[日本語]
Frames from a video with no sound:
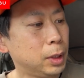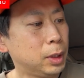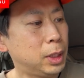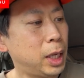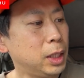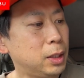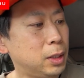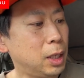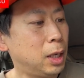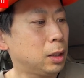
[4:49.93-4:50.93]
材
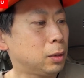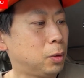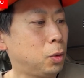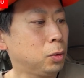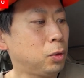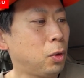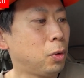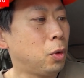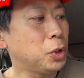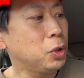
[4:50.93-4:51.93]
質が
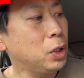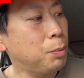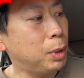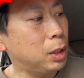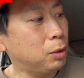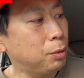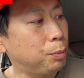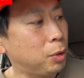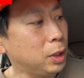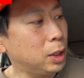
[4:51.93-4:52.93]
コットン52%の
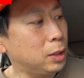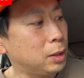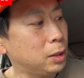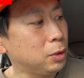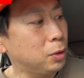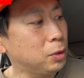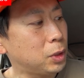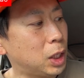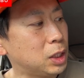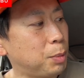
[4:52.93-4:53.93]
ポリエステル
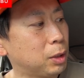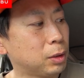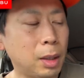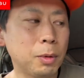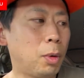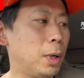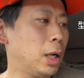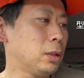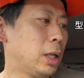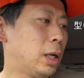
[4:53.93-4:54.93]
48%とか多分細
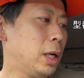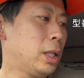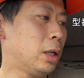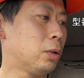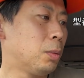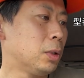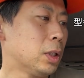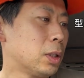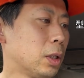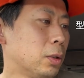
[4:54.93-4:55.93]
かくね、書いてあると思うん
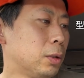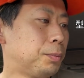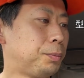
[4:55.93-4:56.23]
ですけど、